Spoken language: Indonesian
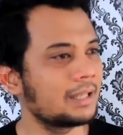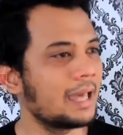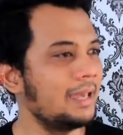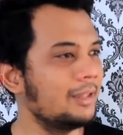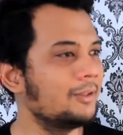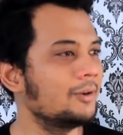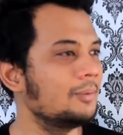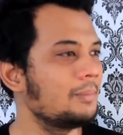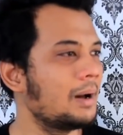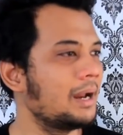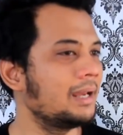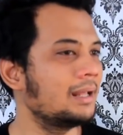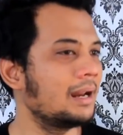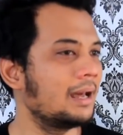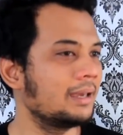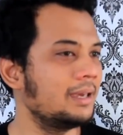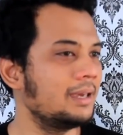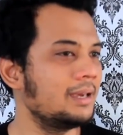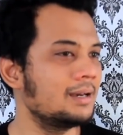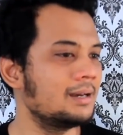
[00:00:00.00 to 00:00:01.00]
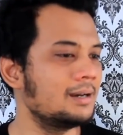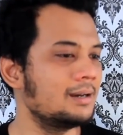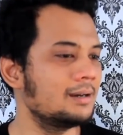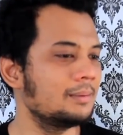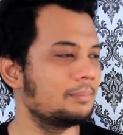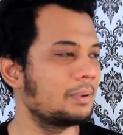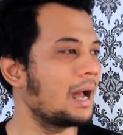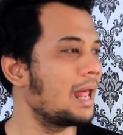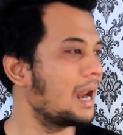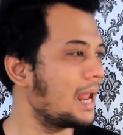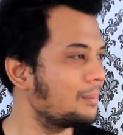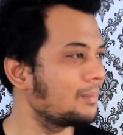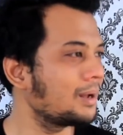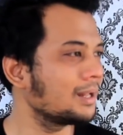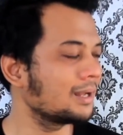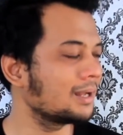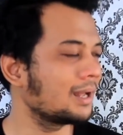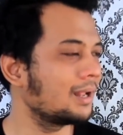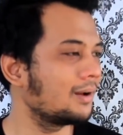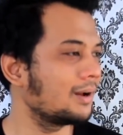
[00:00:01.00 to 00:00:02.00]
Ya itu balik lagi ke
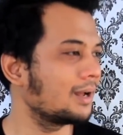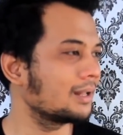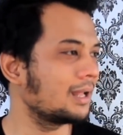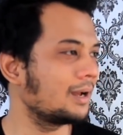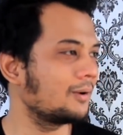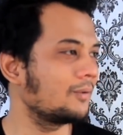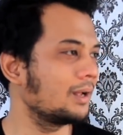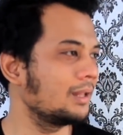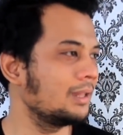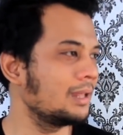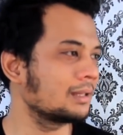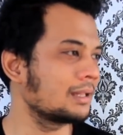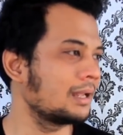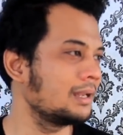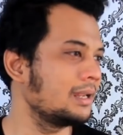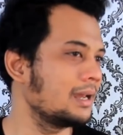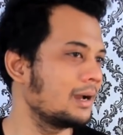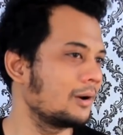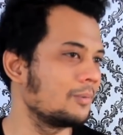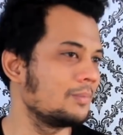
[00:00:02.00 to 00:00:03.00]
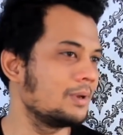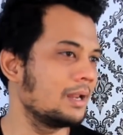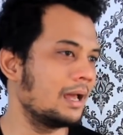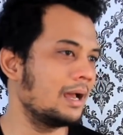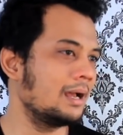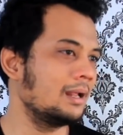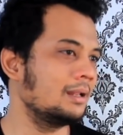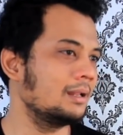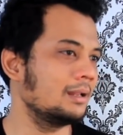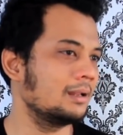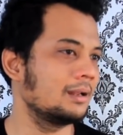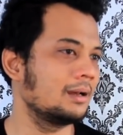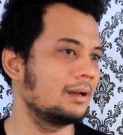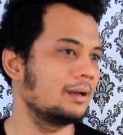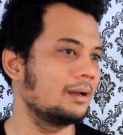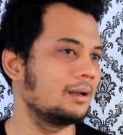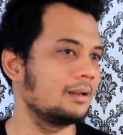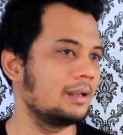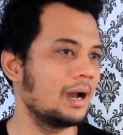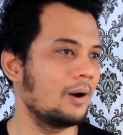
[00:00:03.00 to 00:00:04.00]
pengalaman kalau kata aku kan yang tadi aku bilang
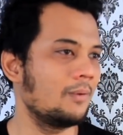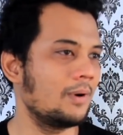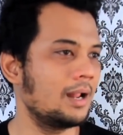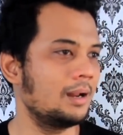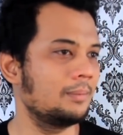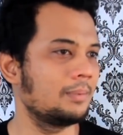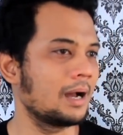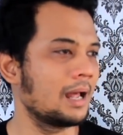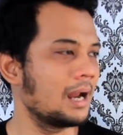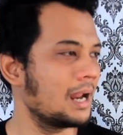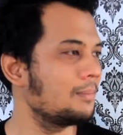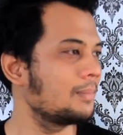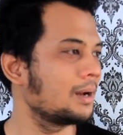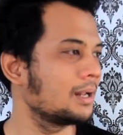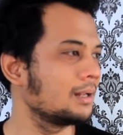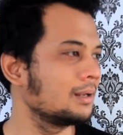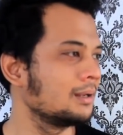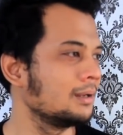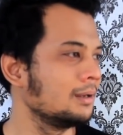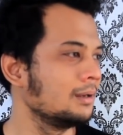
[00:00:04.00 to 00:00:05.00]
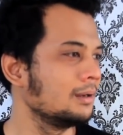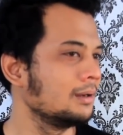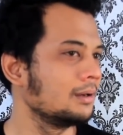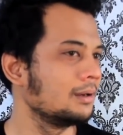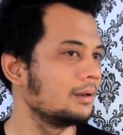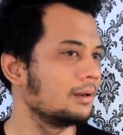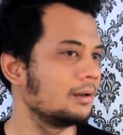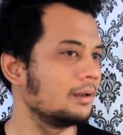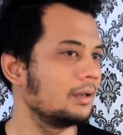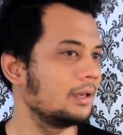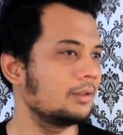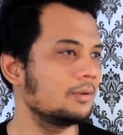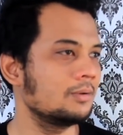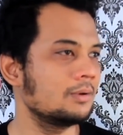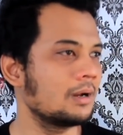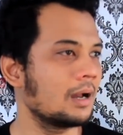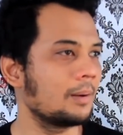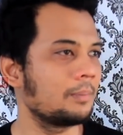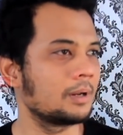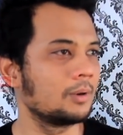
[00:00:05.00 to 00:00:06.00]
uh, di awal pengalaman itu
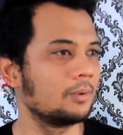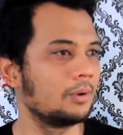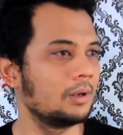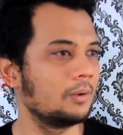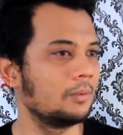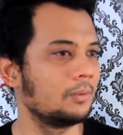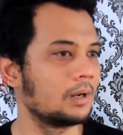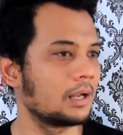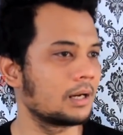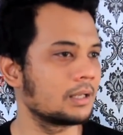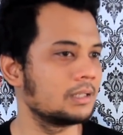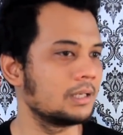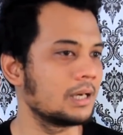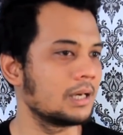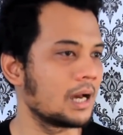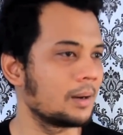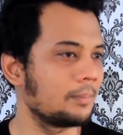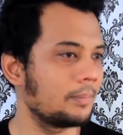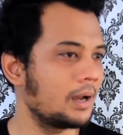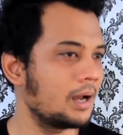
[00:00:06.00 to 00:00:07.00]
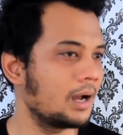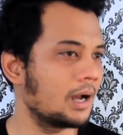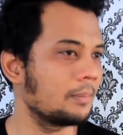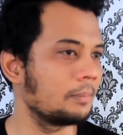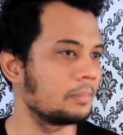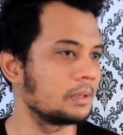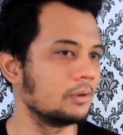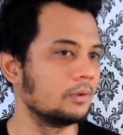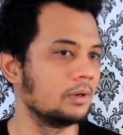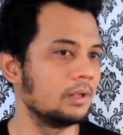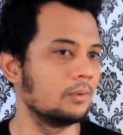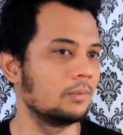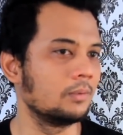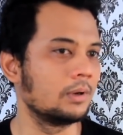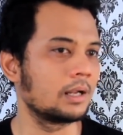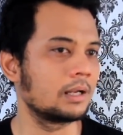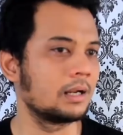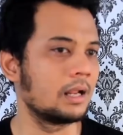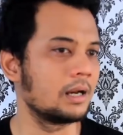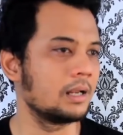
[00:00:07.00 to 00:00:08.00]
nggak peduli ular siapa nggak peduli
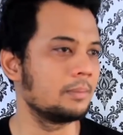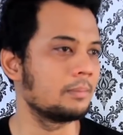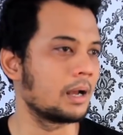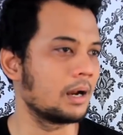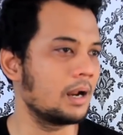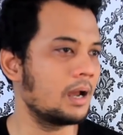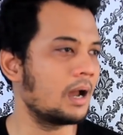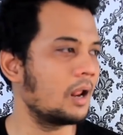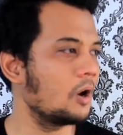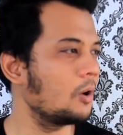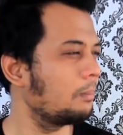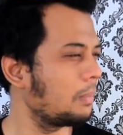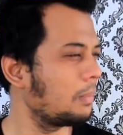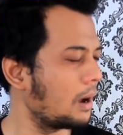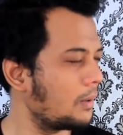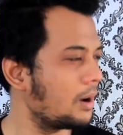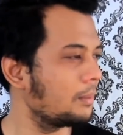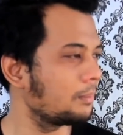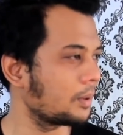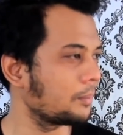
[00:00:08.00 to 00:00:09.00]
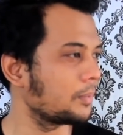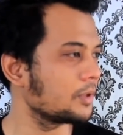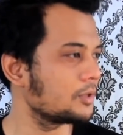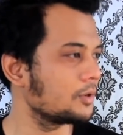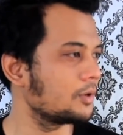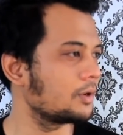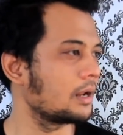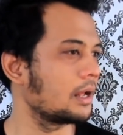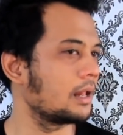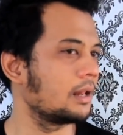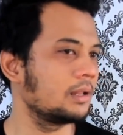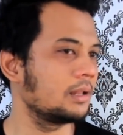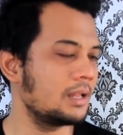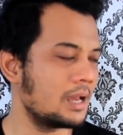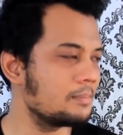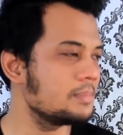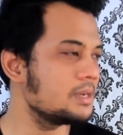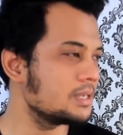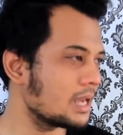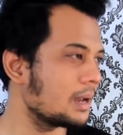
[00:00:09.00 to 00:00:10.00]
ular dari mana kalau pawang profesional
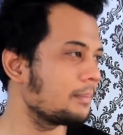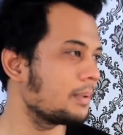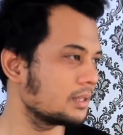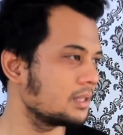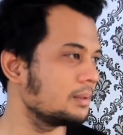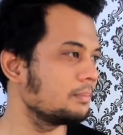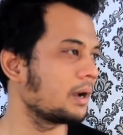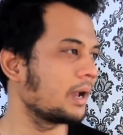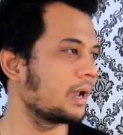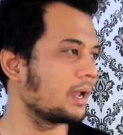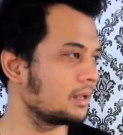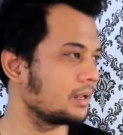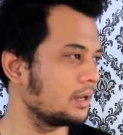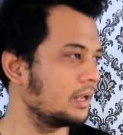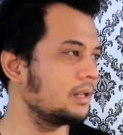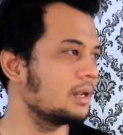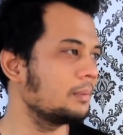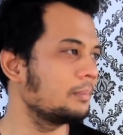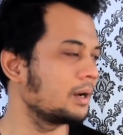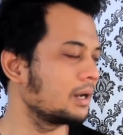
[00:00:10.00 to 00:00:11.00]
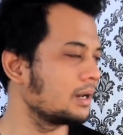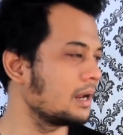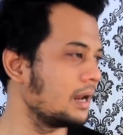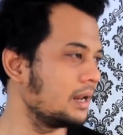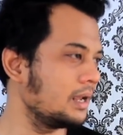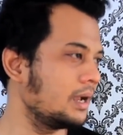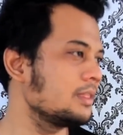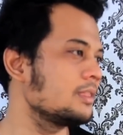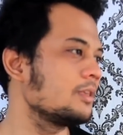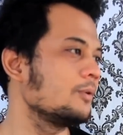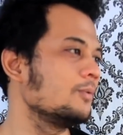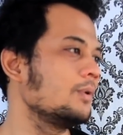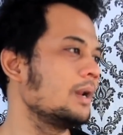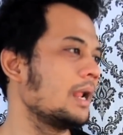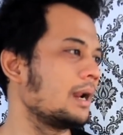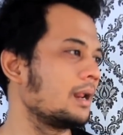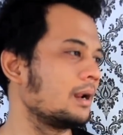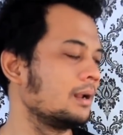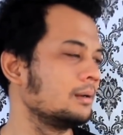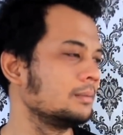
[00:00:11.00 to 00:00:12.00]
dia bisa pasti menghanding dan mengendalikan si
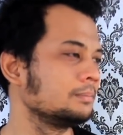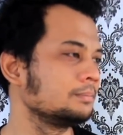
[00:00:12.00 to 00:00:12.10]
ular